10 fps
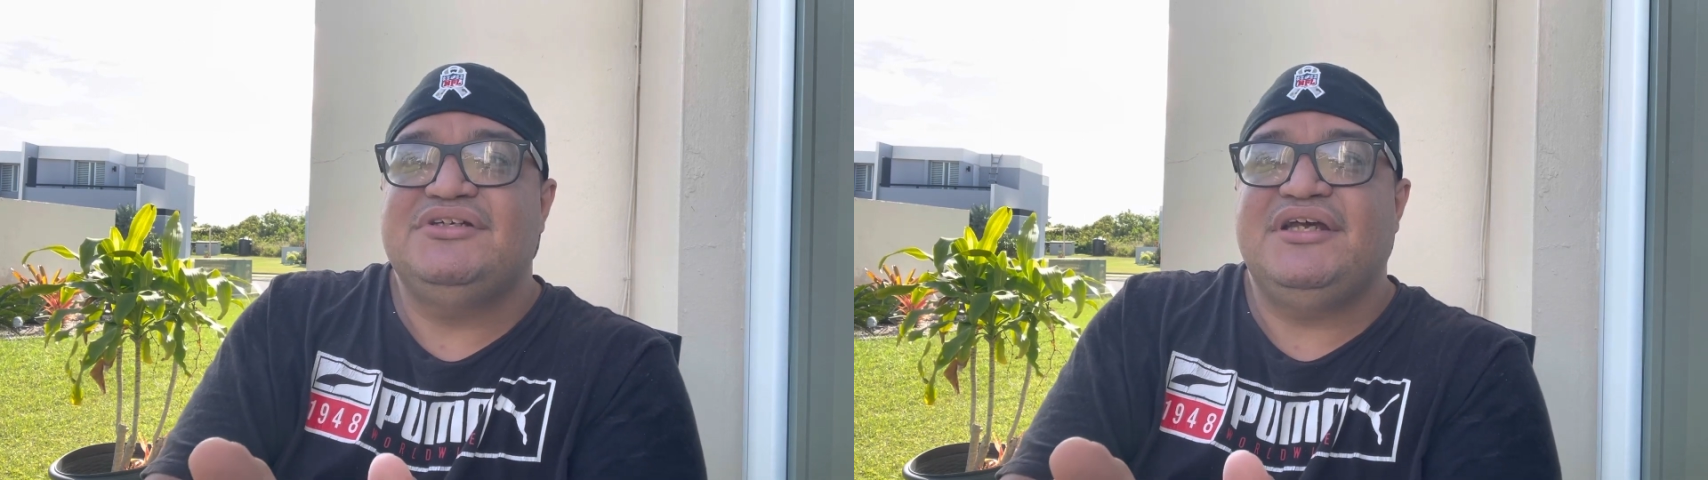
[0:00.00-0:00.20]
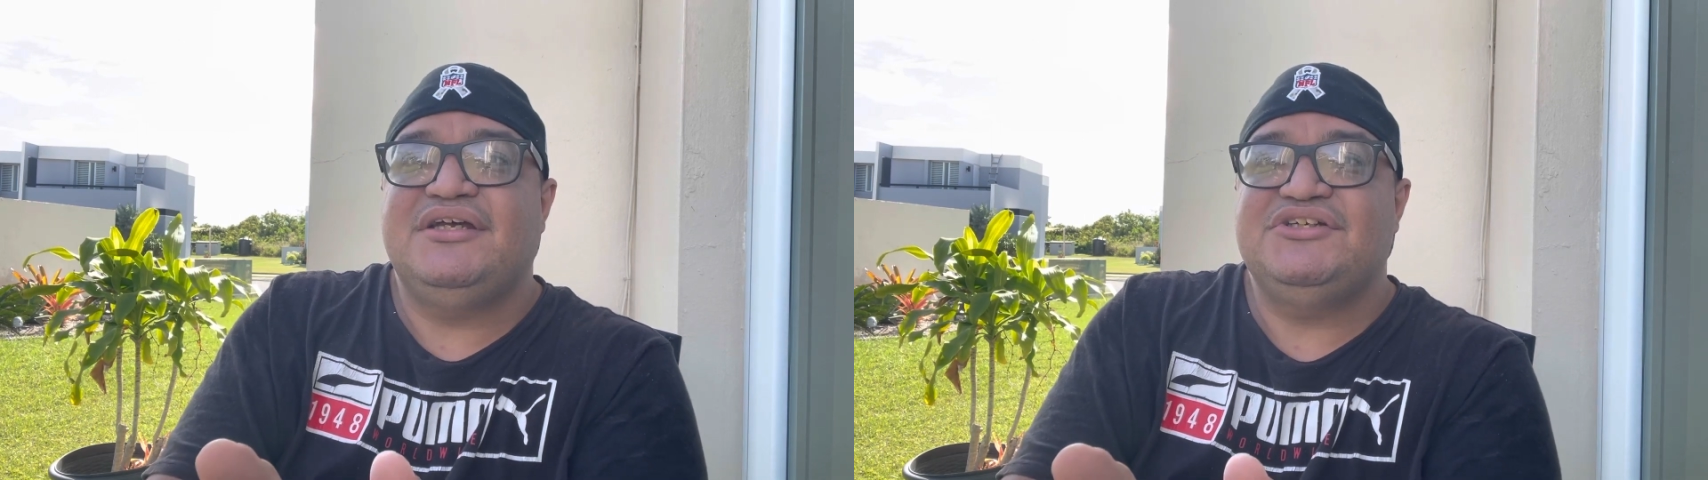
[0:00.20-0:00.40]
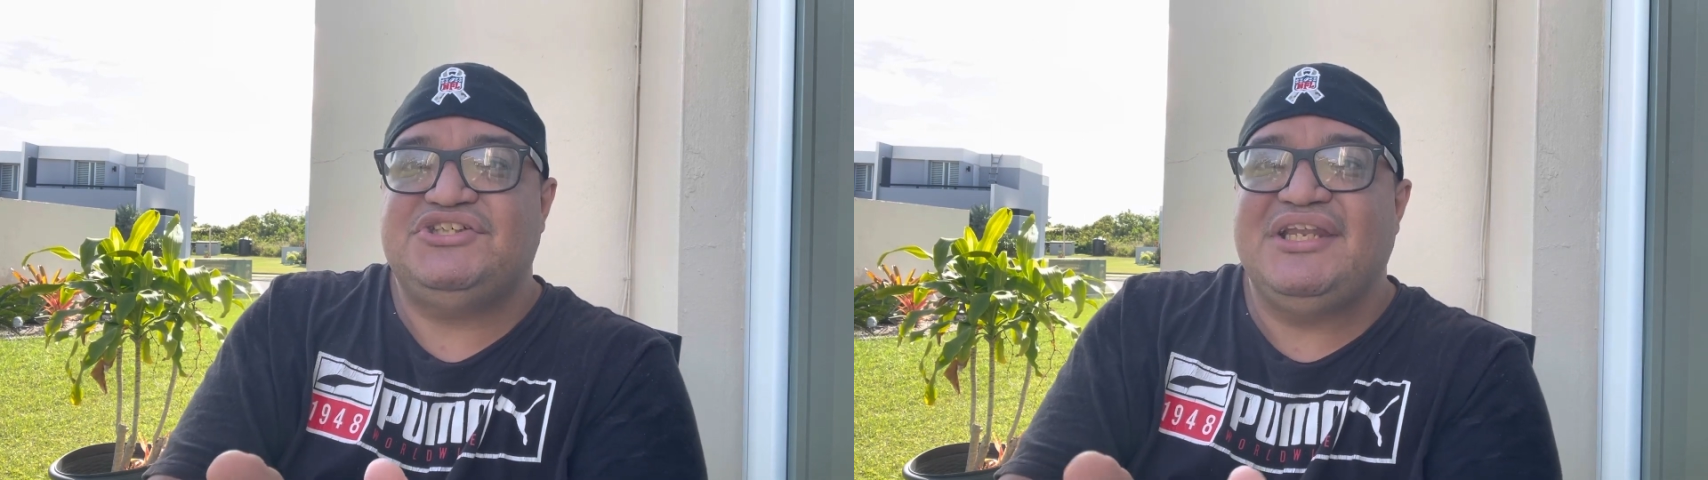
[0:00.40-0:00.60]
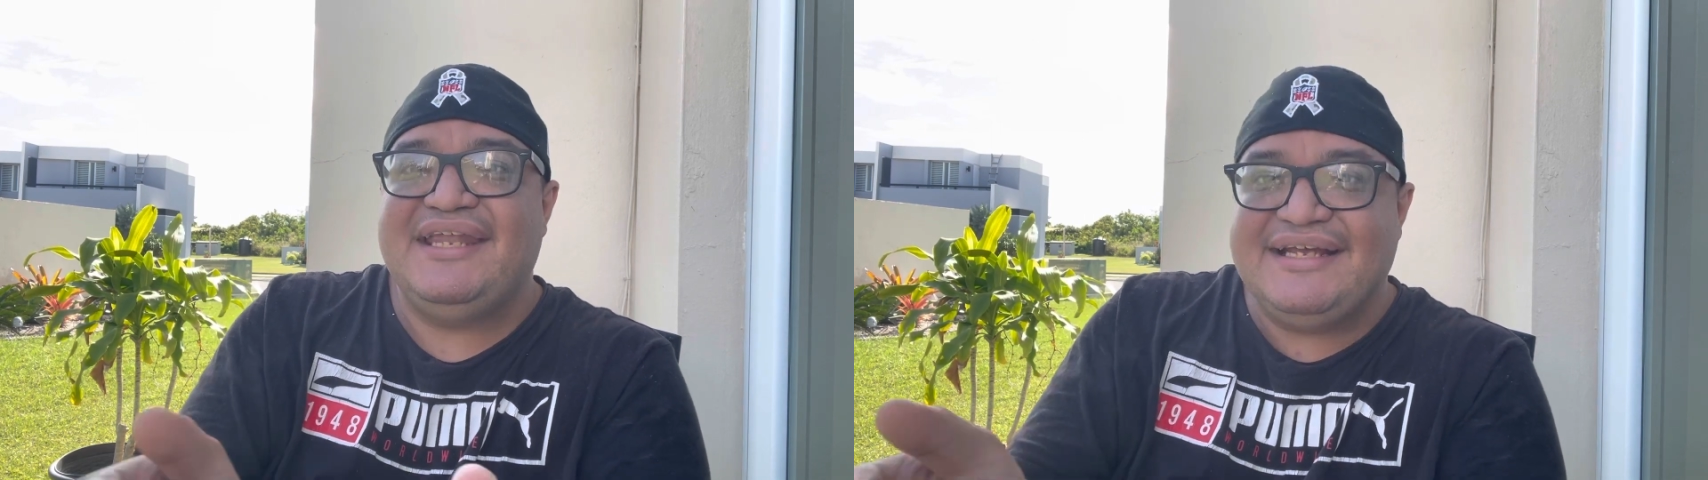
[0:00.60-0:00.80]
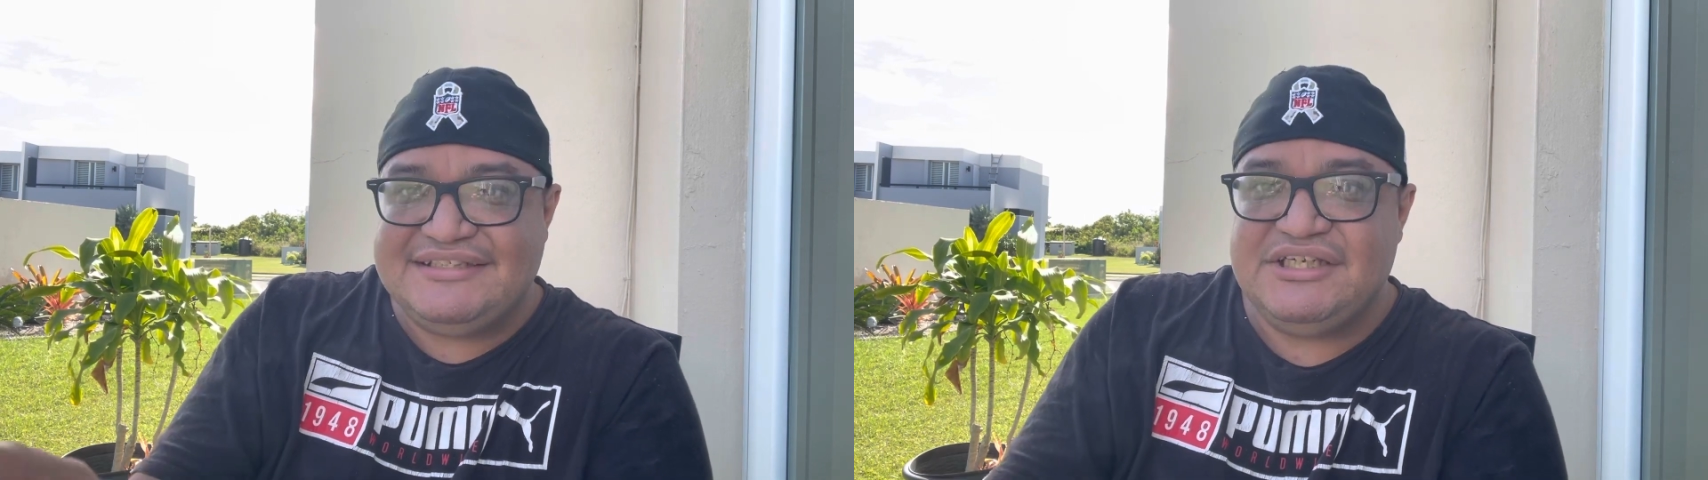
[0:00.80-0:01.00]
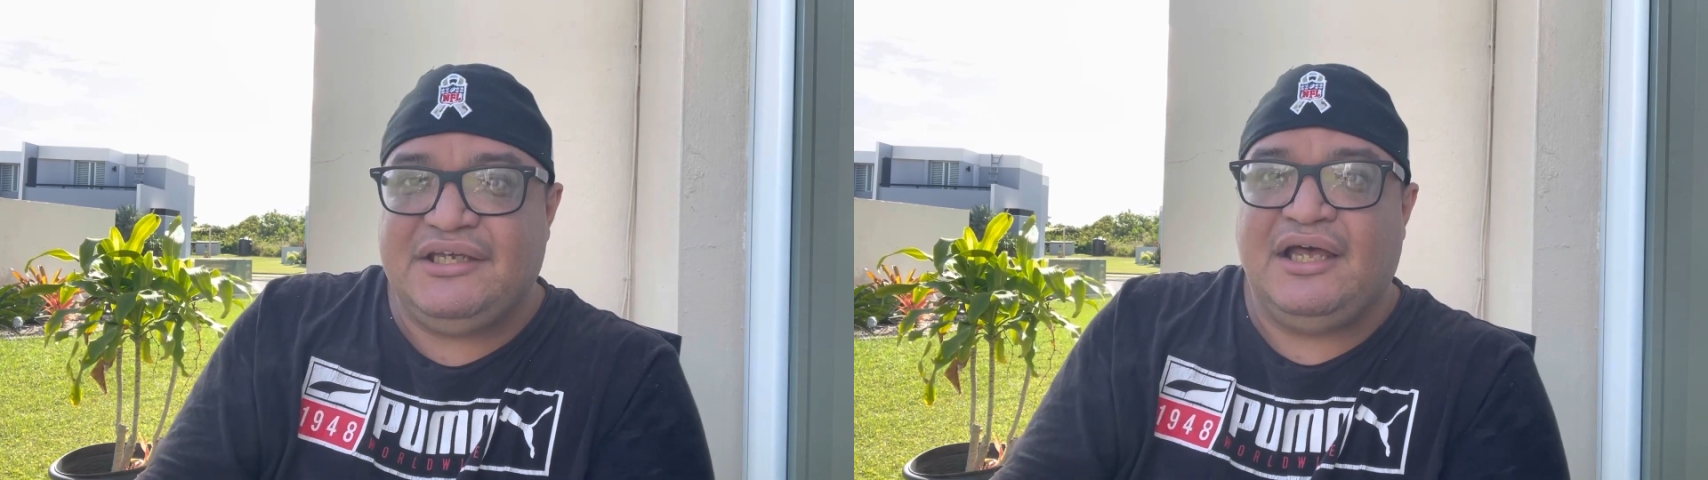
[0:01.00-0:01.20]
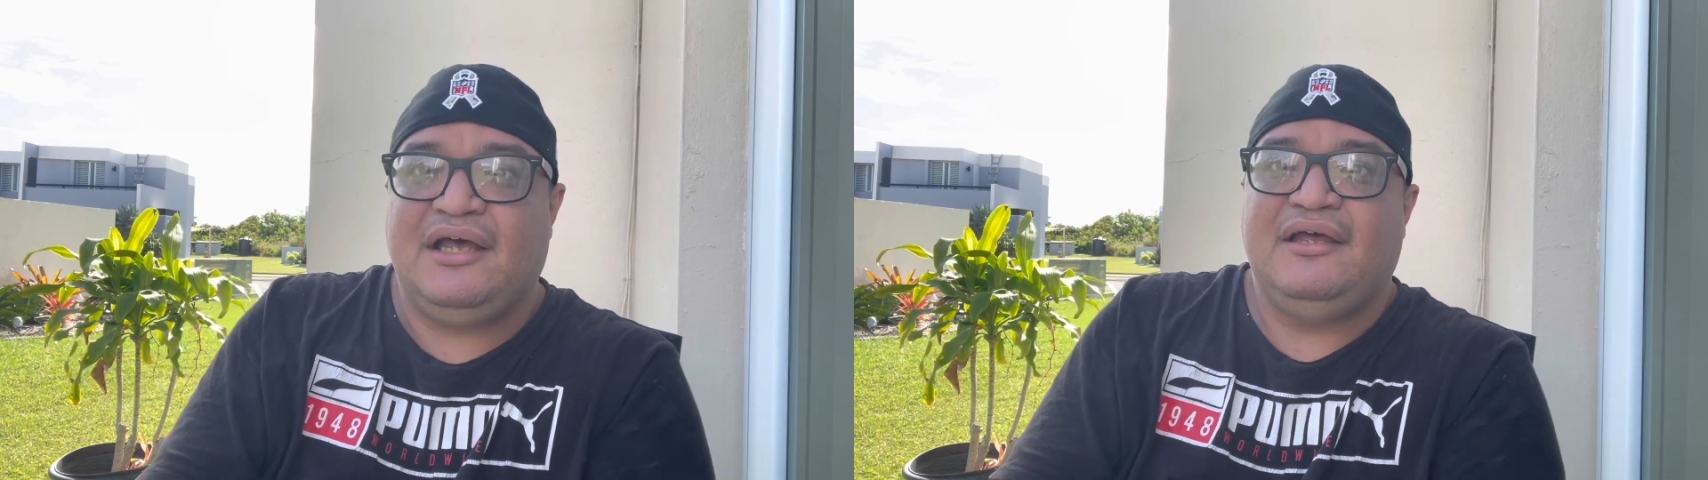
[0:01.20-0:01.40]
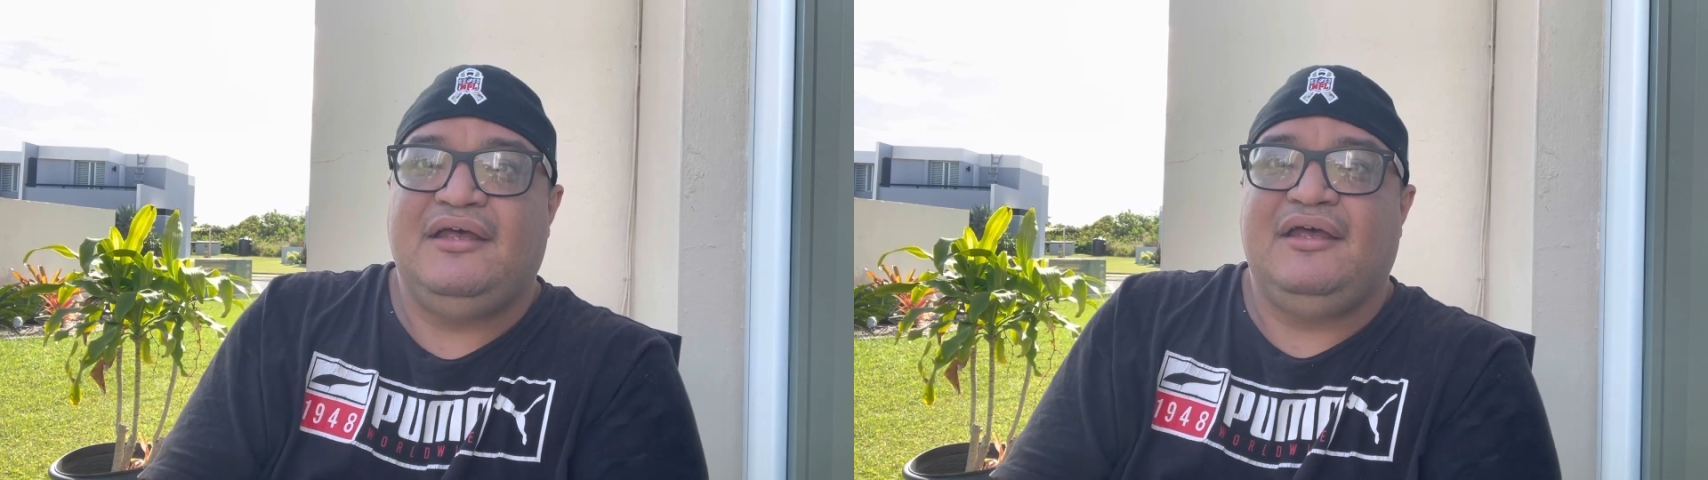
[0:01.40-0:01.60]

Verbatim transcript: é, genética,